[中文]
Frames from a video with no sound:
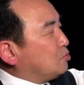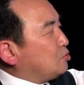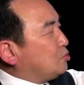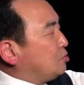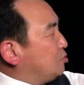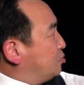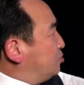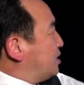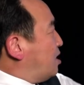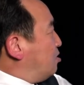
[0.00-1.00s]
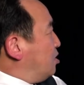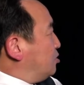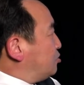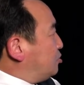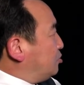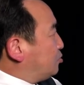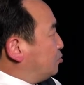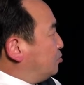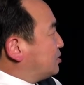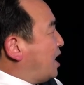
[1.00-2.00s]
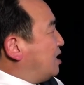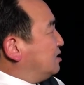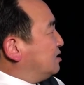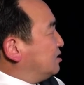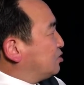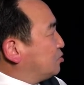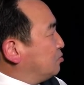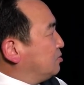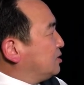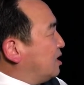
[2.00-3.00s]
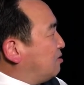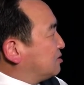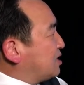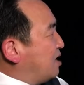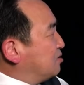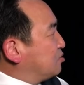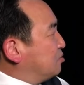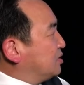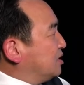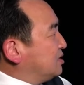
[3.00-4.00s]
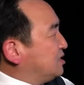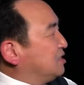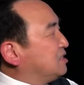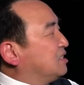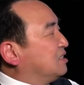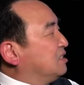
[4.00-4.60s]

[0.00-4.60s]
去除掉去赌场和宗教场所的行程，